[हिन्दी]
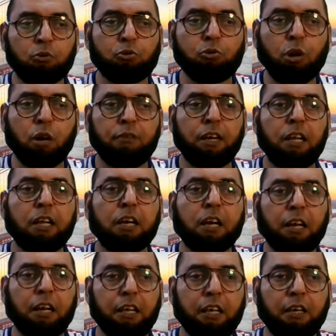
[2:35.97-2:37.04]
उसको अवेल
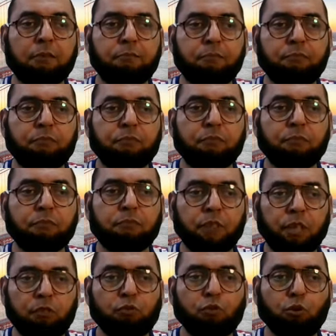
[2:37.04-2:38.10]
कर लिया
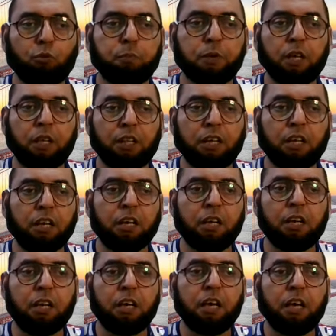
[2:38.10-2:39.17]
इस ग्रुप के अंदर
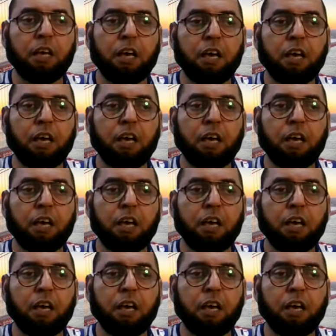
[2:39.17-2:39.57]
हम्म।